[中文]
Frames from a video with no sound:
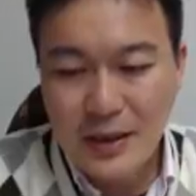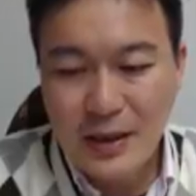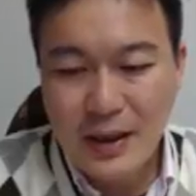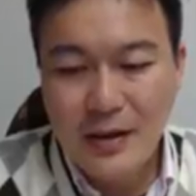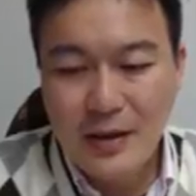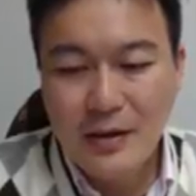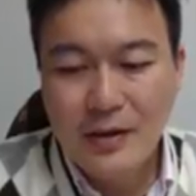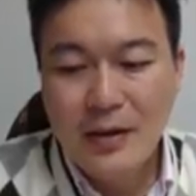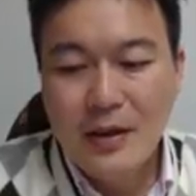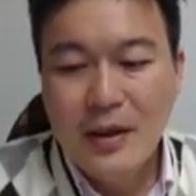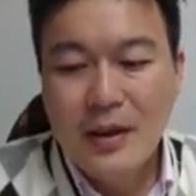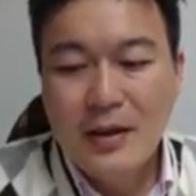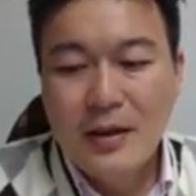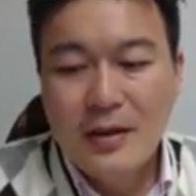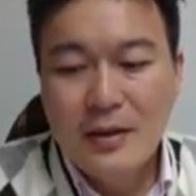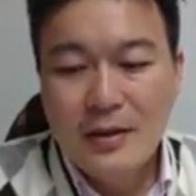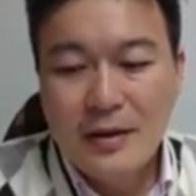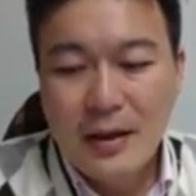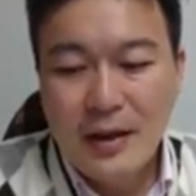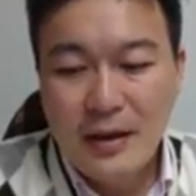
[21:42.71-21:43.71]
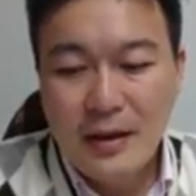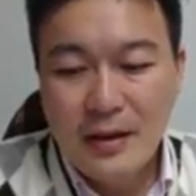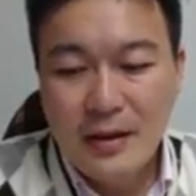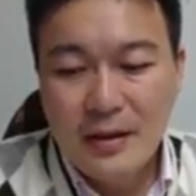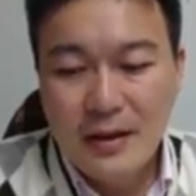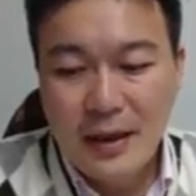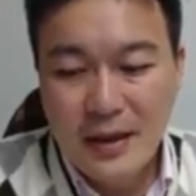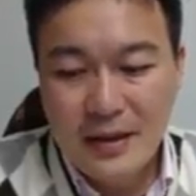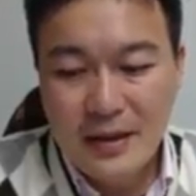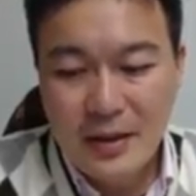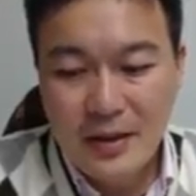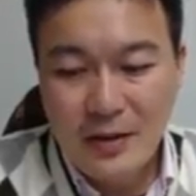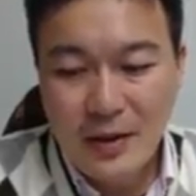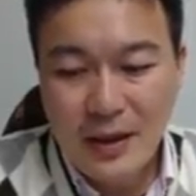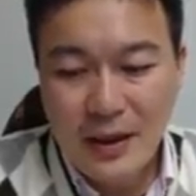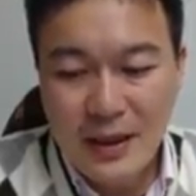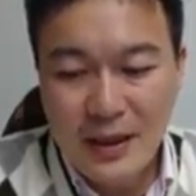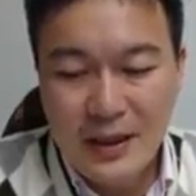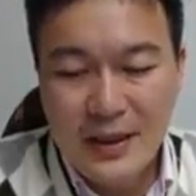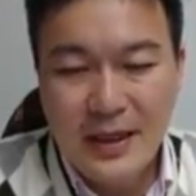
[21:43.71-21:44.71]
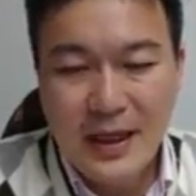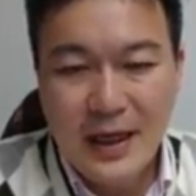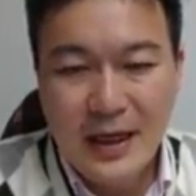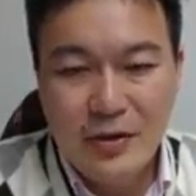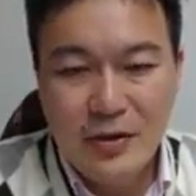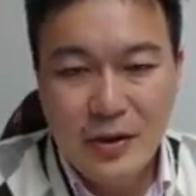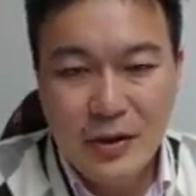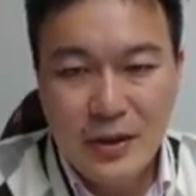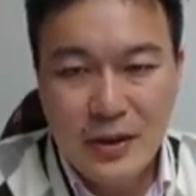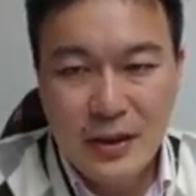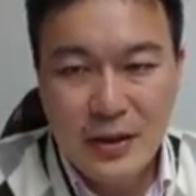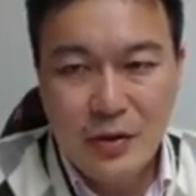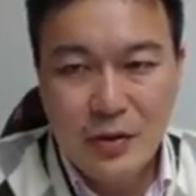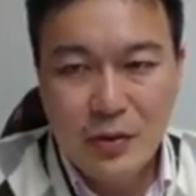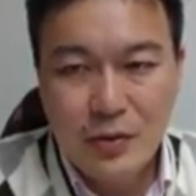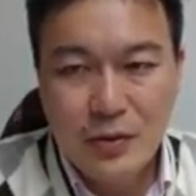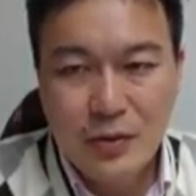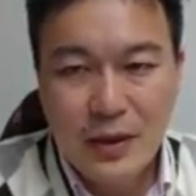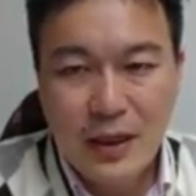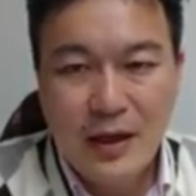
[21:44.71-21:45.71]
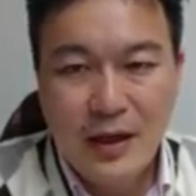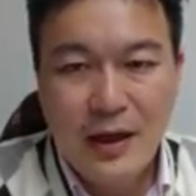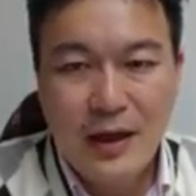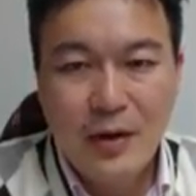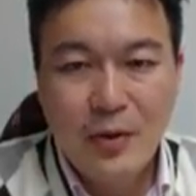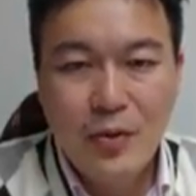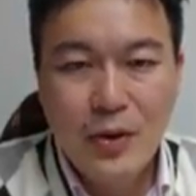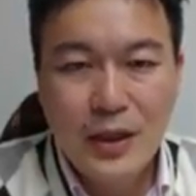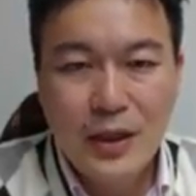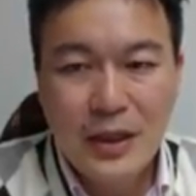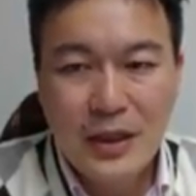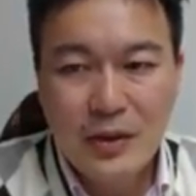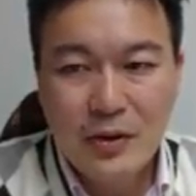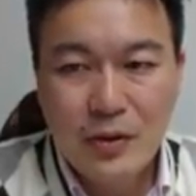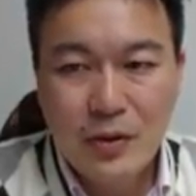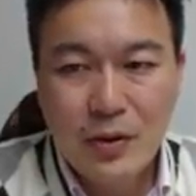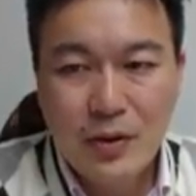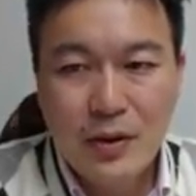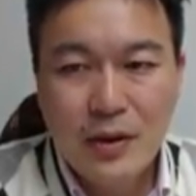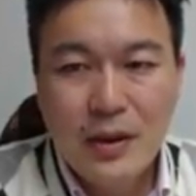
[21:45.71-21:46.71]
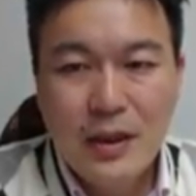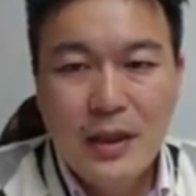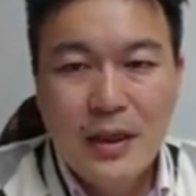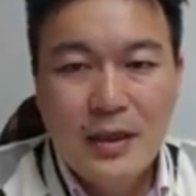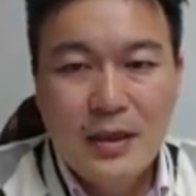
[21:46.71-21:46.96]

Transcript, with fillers: 然后呃，他希望一的安全系数，然后他问你说，